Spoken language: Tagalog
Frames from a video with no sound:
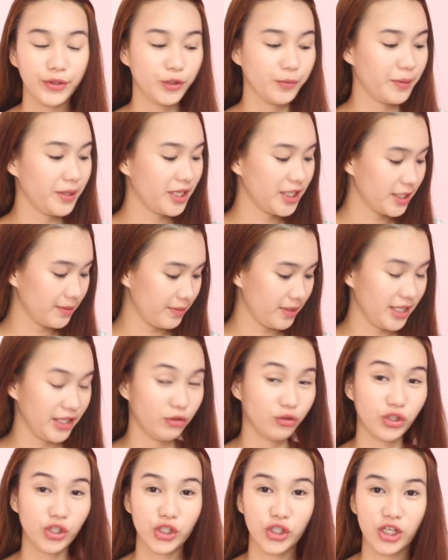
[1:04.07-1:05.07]
ito pala nabili
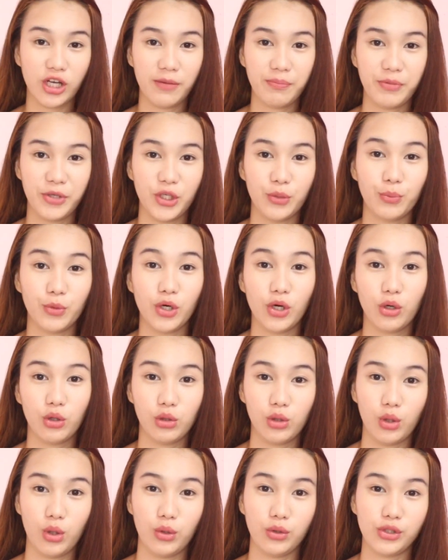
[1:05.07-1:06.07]
ko sa Shopee ng mga
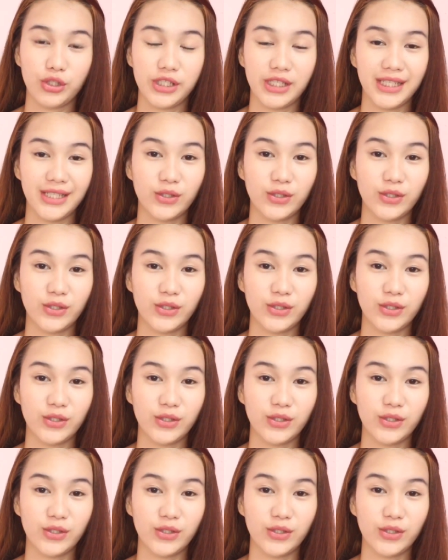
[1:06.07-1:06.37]
clothes.